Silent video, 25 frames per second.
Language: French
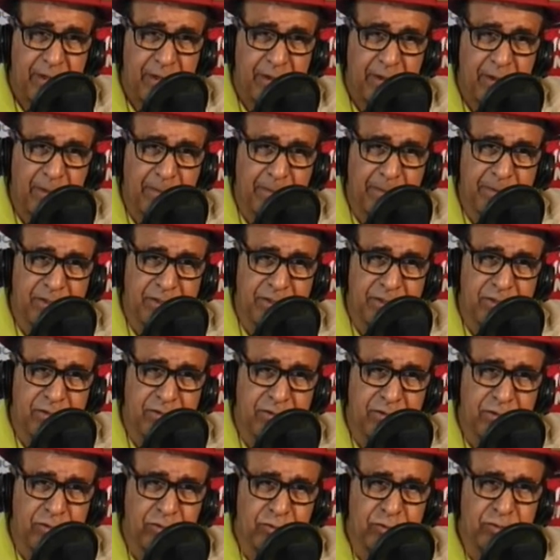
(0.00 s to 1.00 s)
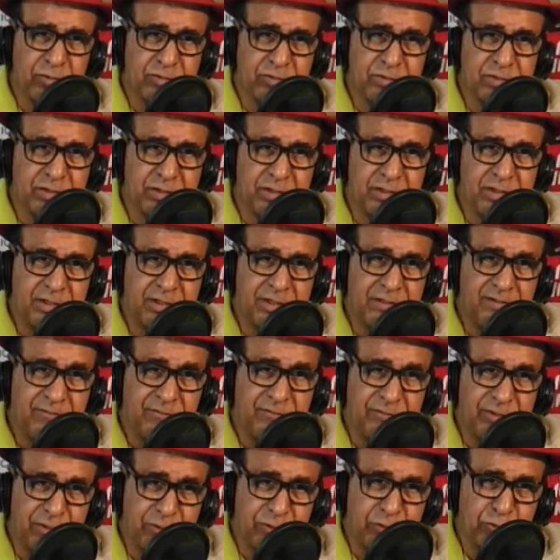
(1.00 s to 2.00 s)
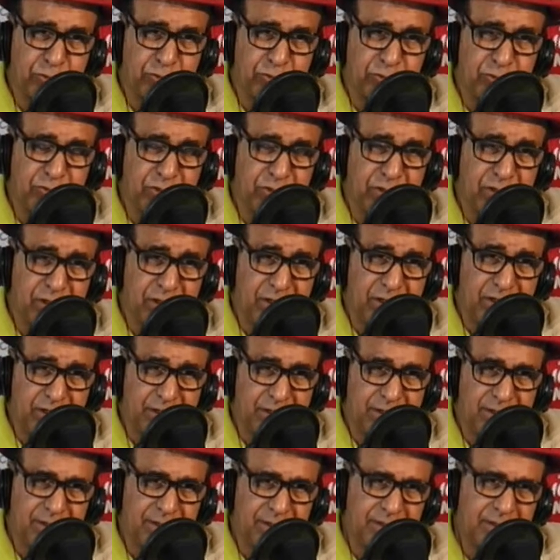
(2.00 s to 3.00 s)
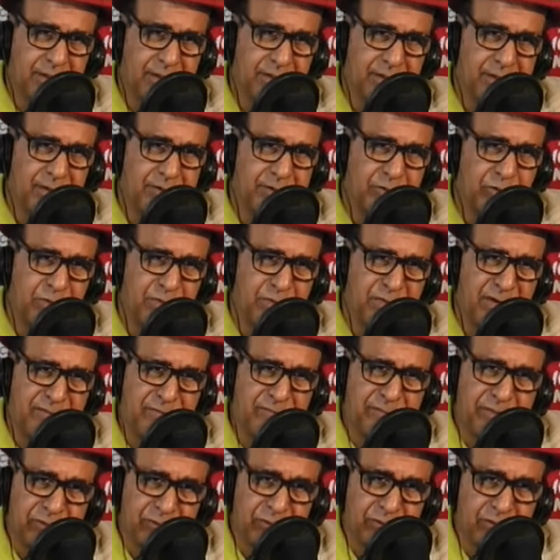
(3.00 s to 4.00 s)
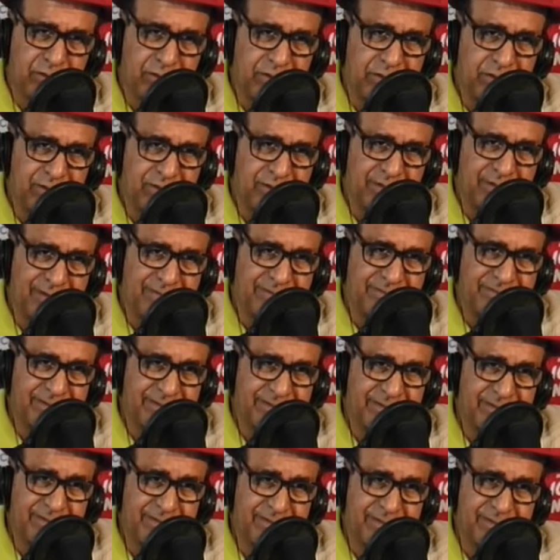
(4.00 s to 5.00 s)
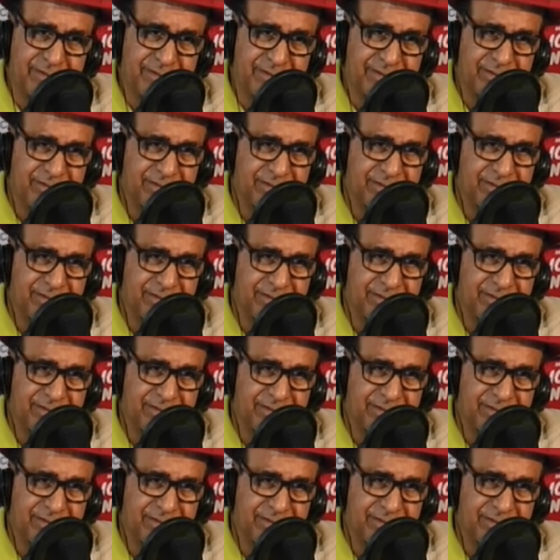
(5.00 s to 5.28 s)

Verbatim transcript: Après, j'ai dit alors, s'il voulait te tuer, ah, tu as bien fait d'avertir euh, avertir euh,